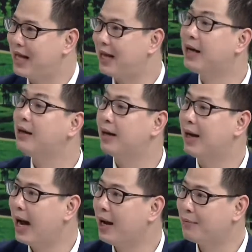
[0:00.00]
dạng năng lực
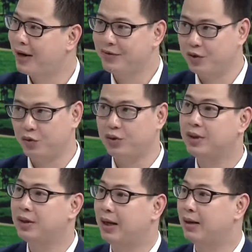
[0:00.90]
khác mà ví dụ
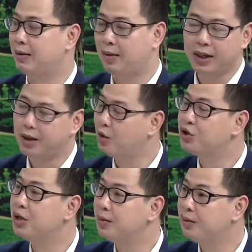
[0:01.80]
như là là có thể con
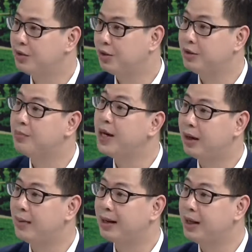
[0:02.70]
chưa chưa chưa biết
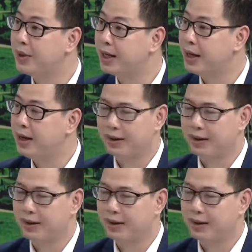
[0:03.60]
ở bản thân mình